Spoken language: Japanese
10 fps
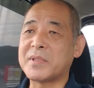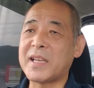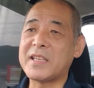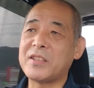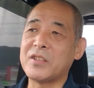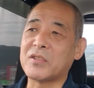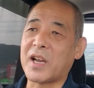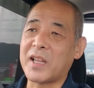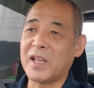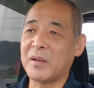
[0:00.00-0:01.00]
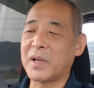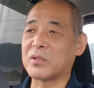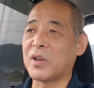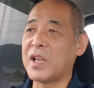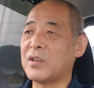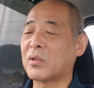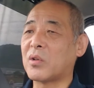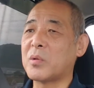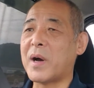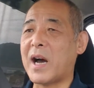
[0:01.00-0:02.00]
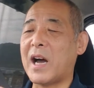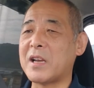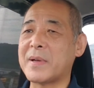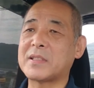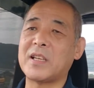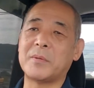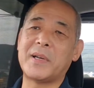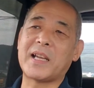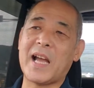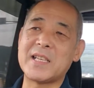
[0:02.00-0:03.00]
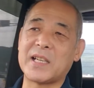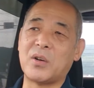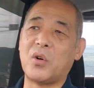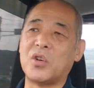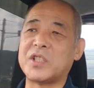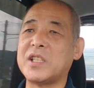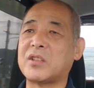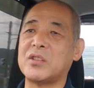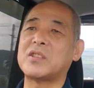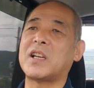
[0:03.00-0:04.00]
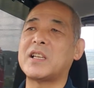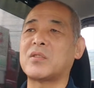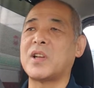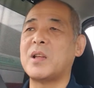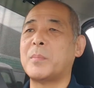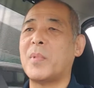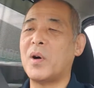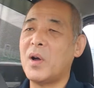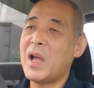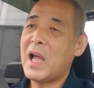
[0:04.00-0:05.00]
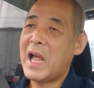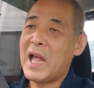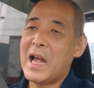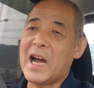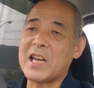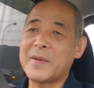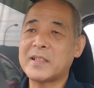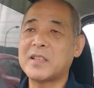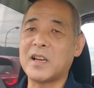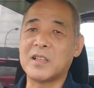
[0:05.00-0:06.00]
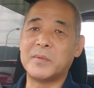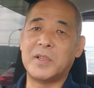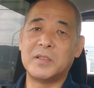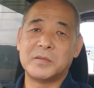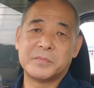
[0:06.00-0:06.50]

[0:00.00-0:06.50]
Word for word: 務的っていうかね、まあ、その辺のところもありますけれどもね会社の方針というかねその辺もありますけれども